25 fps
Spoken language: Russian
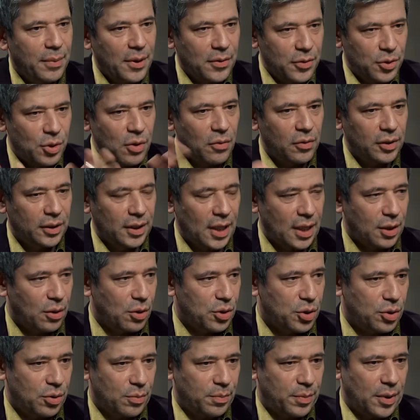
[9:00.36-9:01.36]
При всем, вот я
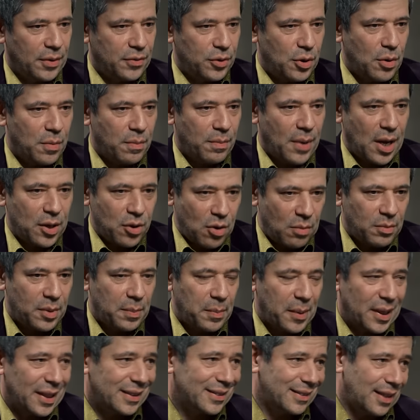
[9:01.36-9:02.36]
говорю, что при всем моем
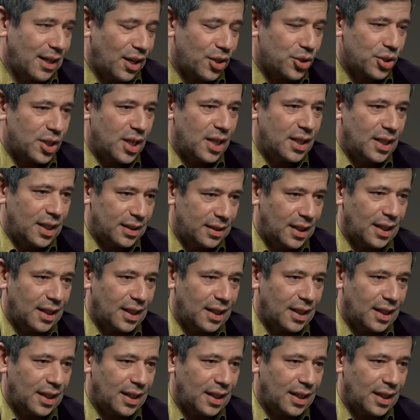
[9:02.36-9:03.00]
например, отторжении